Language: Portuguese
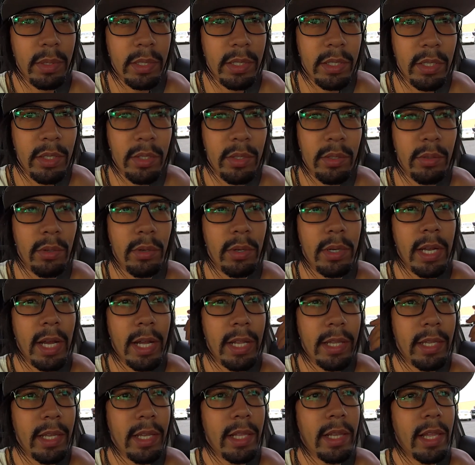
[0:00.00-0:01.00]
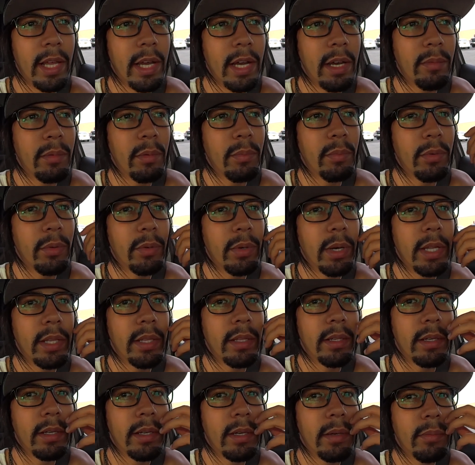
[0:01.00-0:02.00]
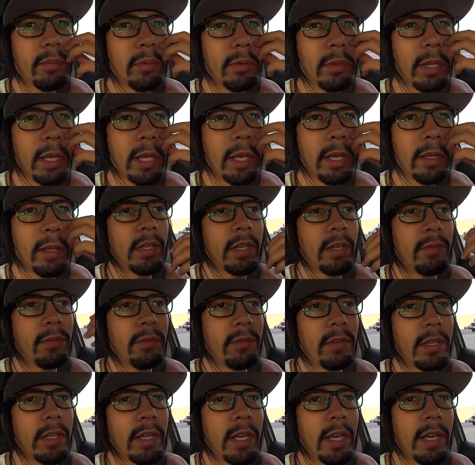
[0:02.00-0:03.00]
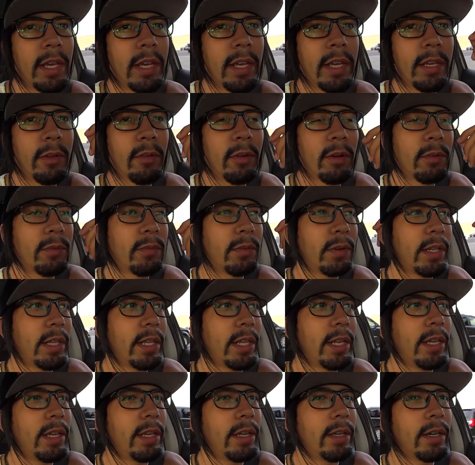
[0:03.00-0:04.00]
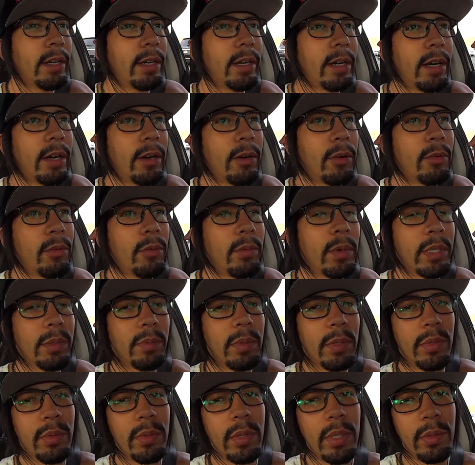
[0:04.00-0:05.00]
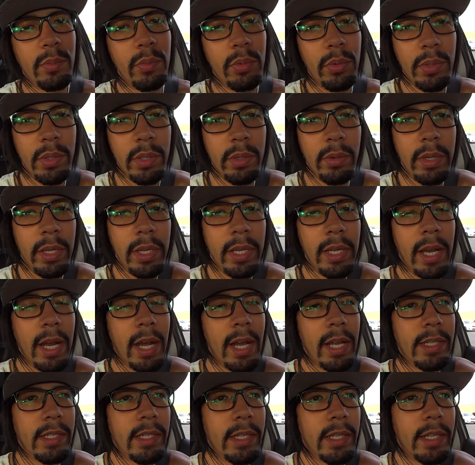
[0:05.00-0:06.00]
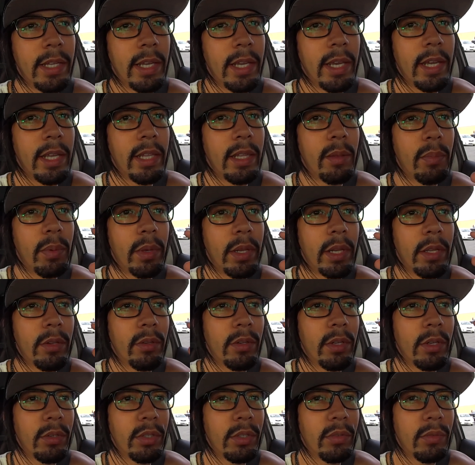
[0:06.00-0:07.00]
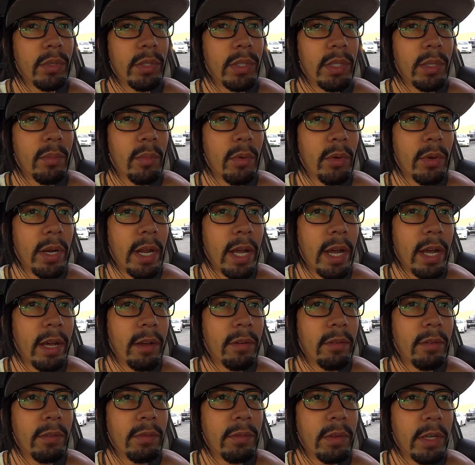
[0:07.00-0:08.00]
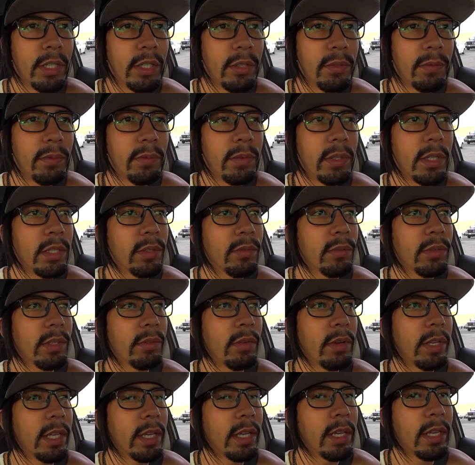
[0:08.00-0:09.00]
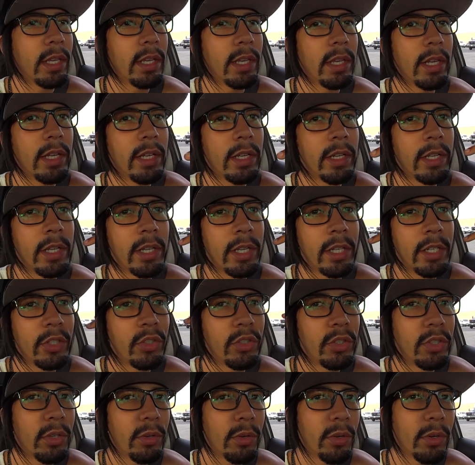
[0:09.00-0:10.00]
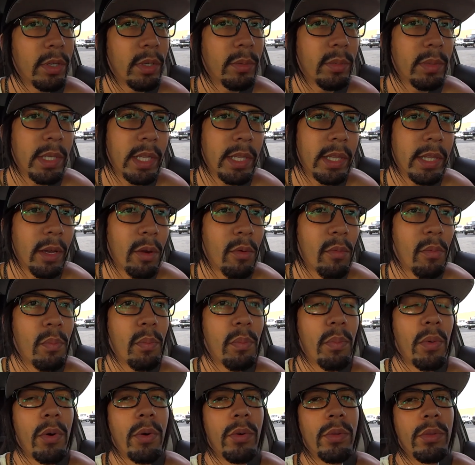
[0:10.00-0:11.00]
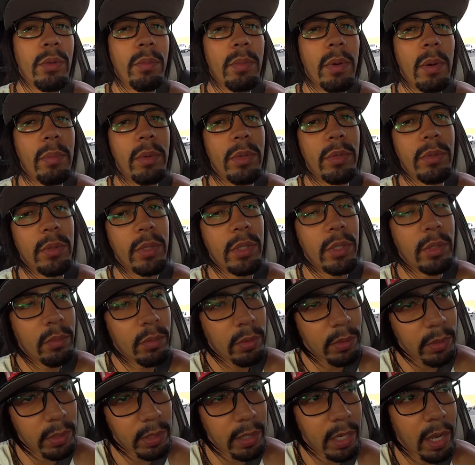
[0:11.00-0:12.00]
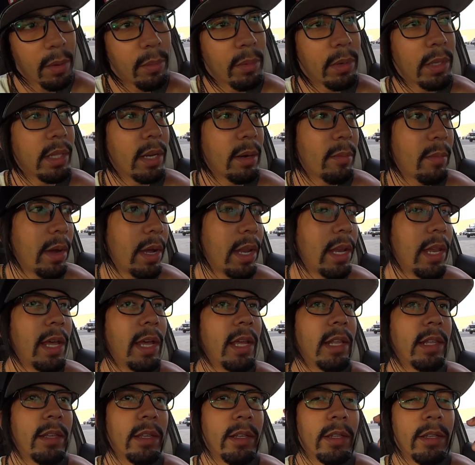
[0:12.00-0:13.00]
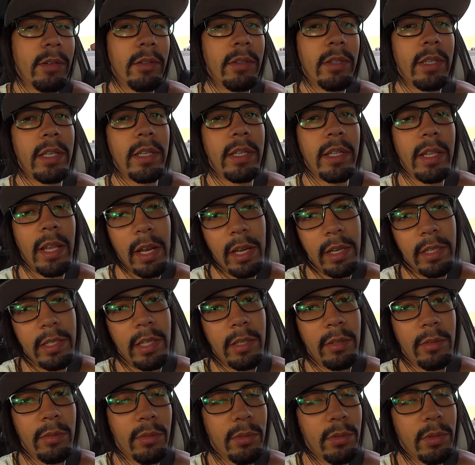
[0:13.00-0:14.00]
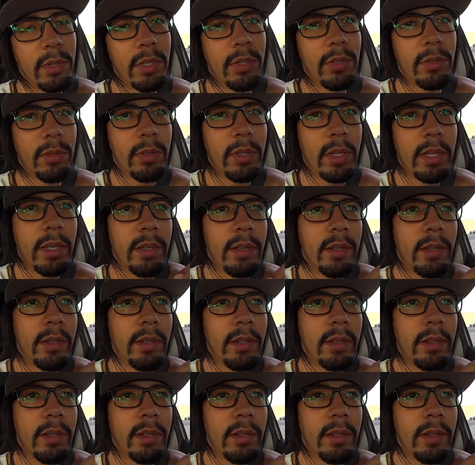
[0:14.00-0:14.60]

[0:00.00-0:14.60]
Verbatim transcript: para se deslocar até lá para procurar trampo, né? Enfim, é igual eu falei, algumas pessoas buscam em casa, né? E dependendo de onde você morar, vai ficar difícil. Você vai ter que ir é, de ônibus até um ponto para a pessoa te buscar, para ir trabalhar, entendeu? Tem que analisar tudo isso, né?